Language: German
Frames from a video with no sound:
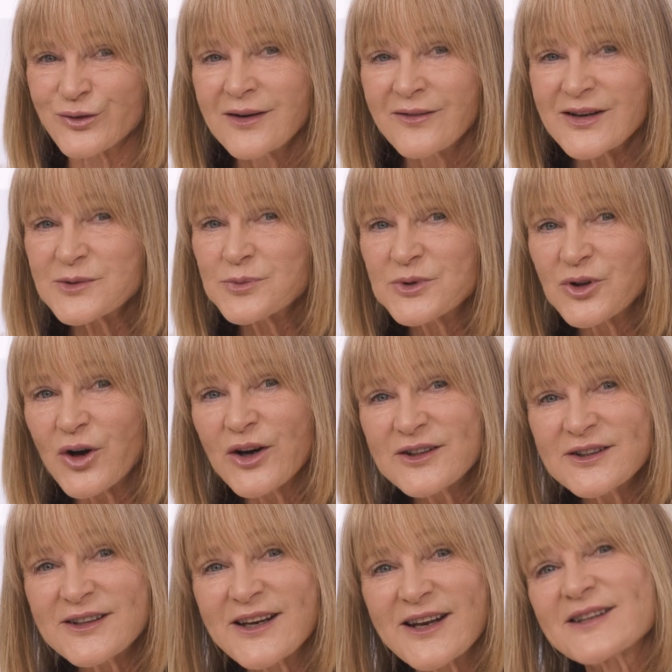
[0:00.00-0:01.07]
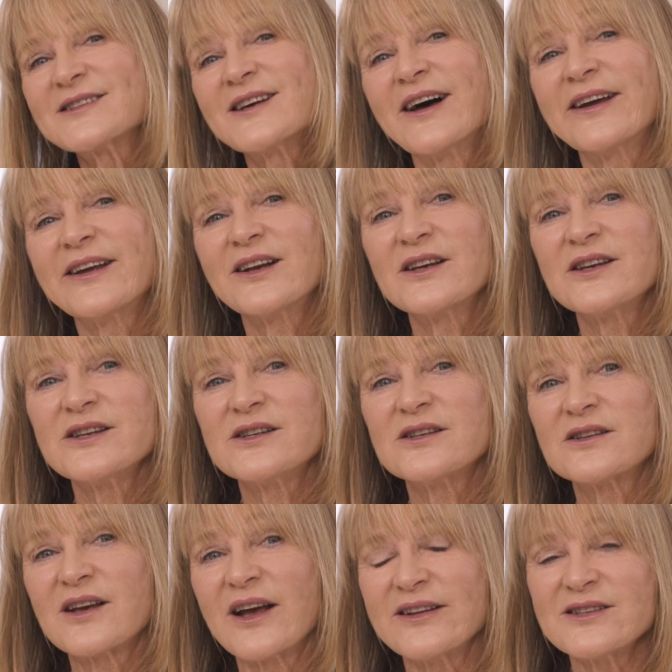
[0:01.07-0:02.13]
Was bedeutet denn jetzt
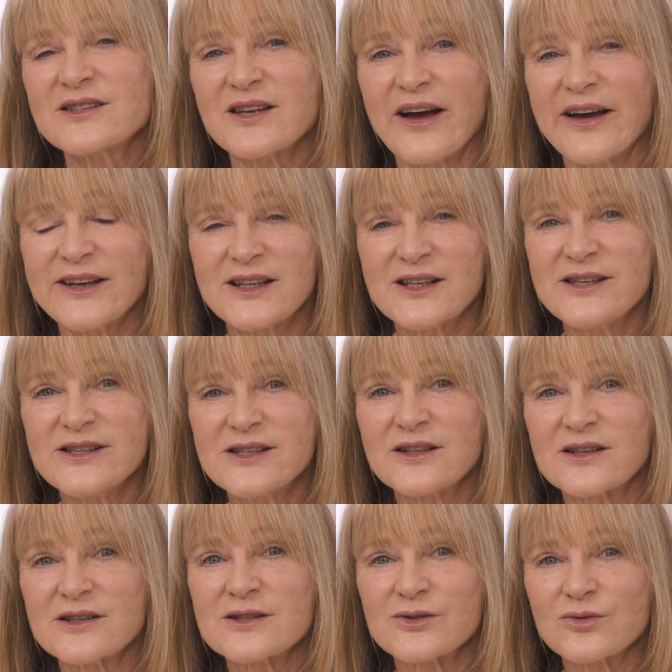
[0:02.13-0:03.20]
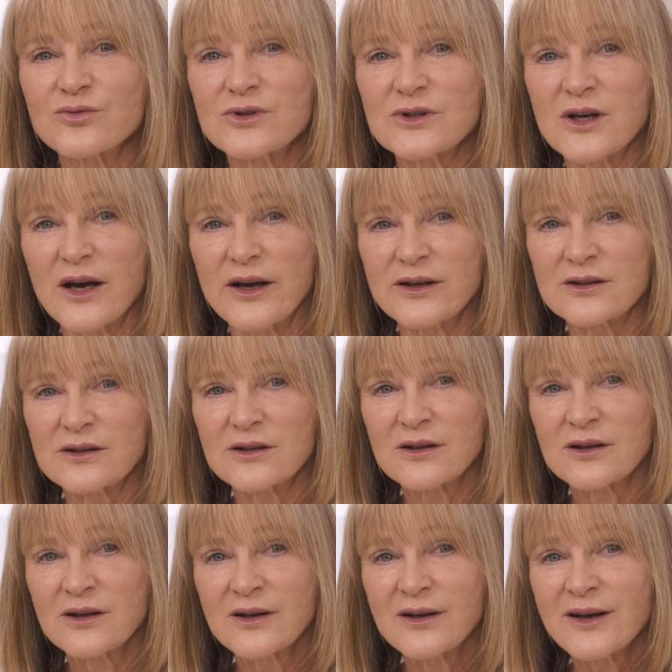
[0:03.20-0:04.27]
eigentlich ganzheitliche Gesundheit?
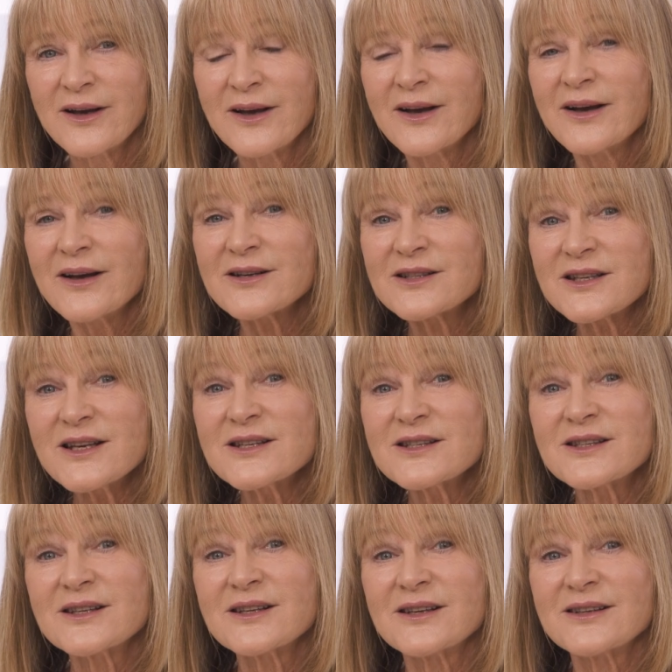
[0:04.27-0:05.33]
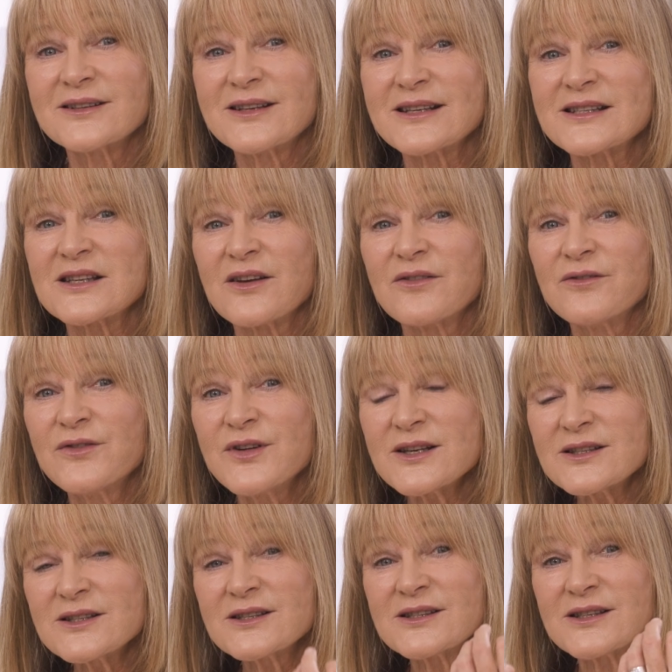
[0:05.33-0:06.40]
Es ist das
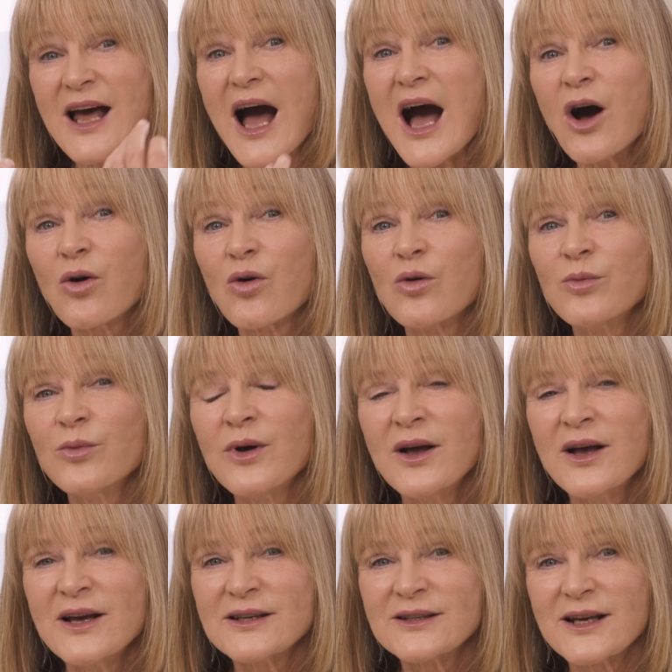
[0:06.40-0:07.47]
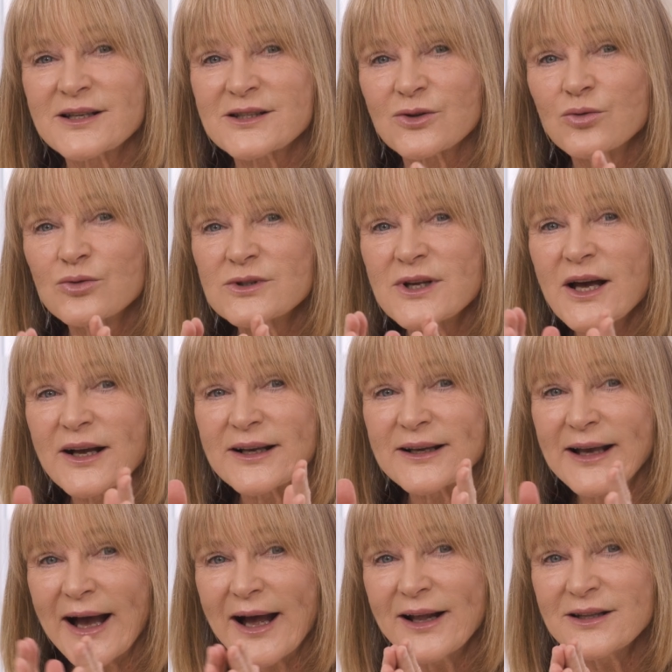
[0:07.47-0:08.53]
Wissen darum, dass unser
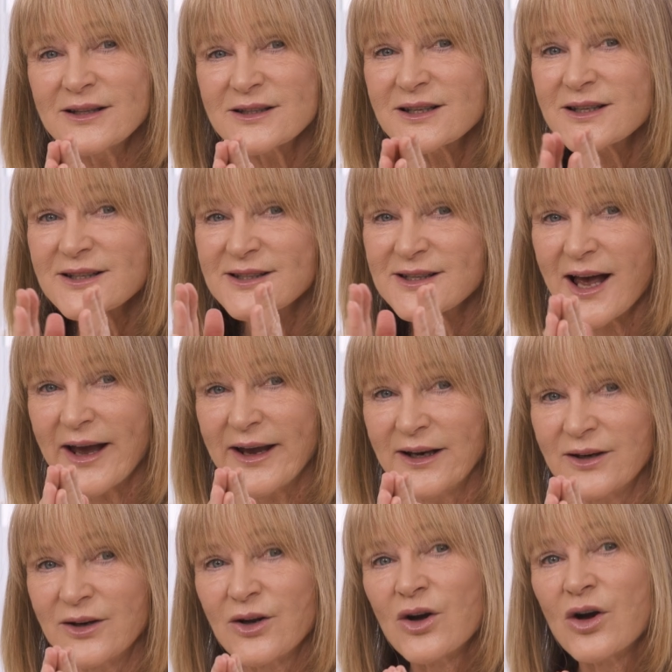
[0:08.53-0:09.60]
ganzes Sein,